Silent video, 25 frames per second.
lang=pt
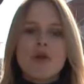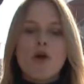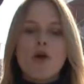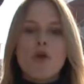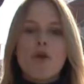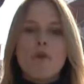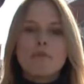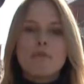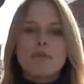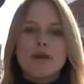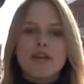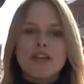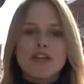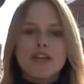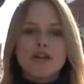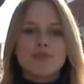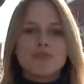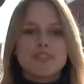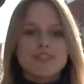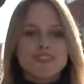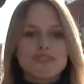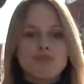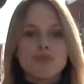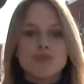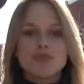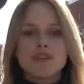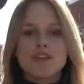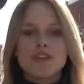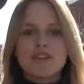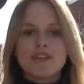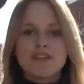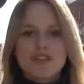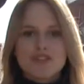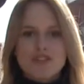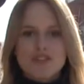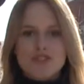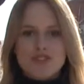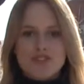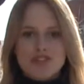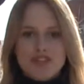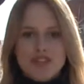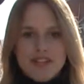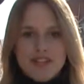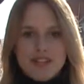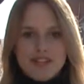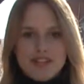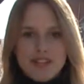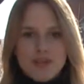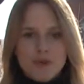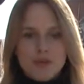acompanhando essa mudança de
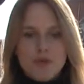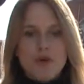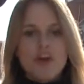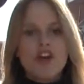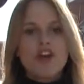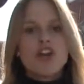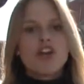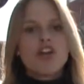direção